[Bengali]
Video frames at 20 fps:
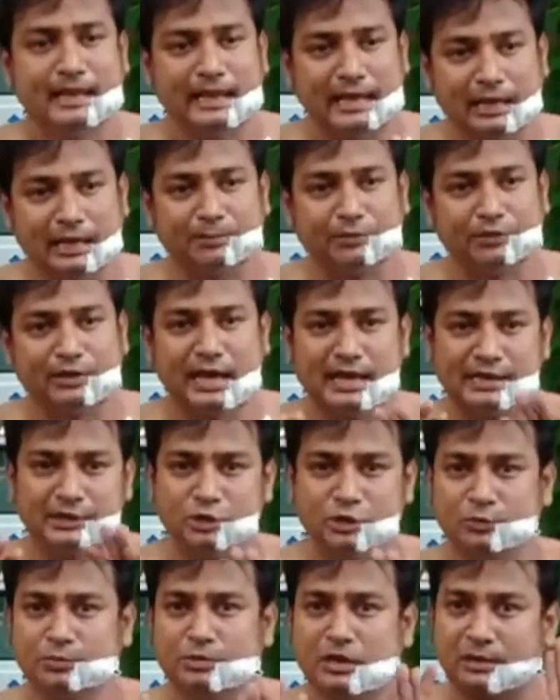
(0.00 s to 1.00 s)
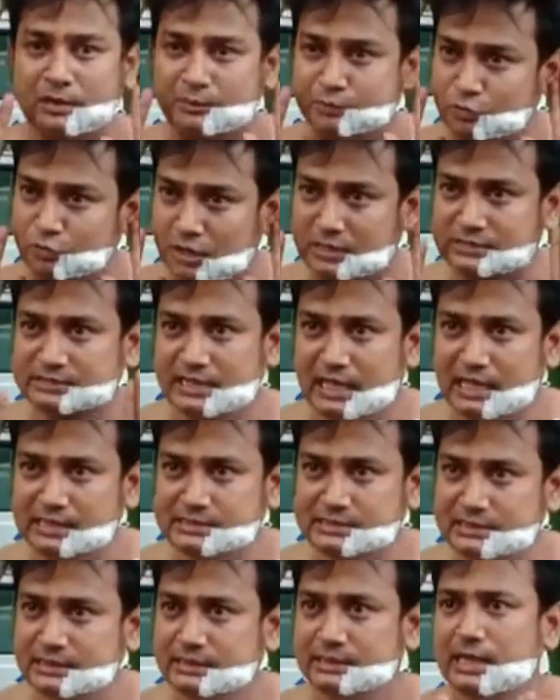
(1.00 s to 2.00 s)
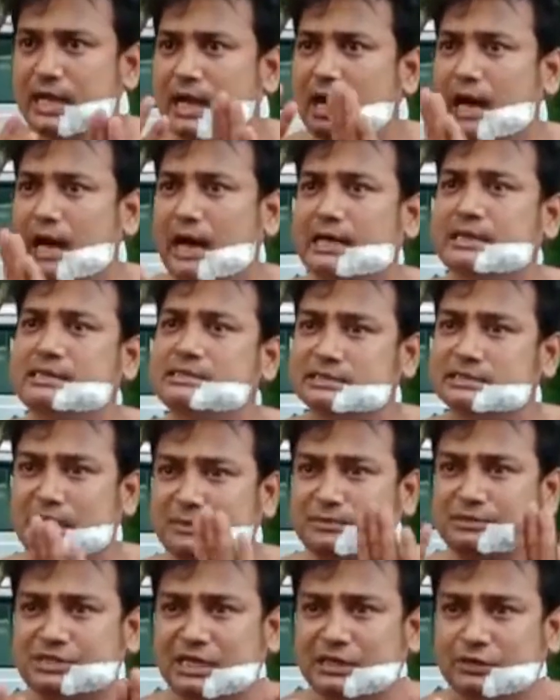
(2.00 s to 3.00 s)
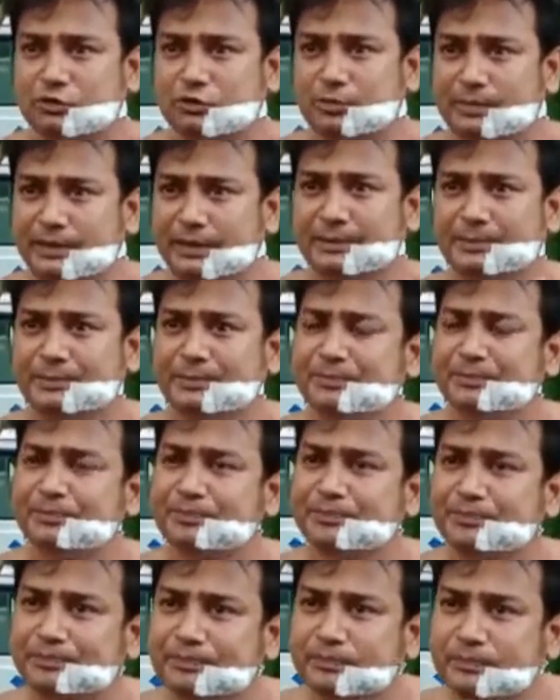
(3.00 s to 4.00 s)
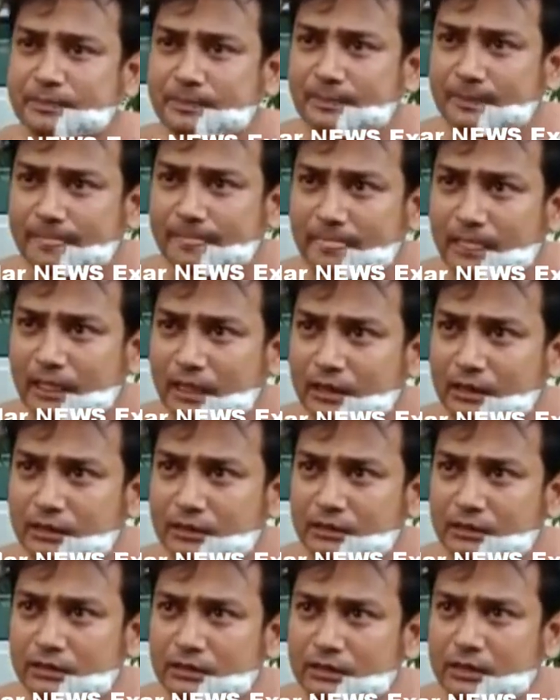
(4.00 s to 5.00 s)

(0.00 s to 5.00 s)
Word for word: এরপরে আইনের উপরে আমার পুরো আস্থা আছে আইন যেটা বিচার করবে কমিটি থেকে কি মানে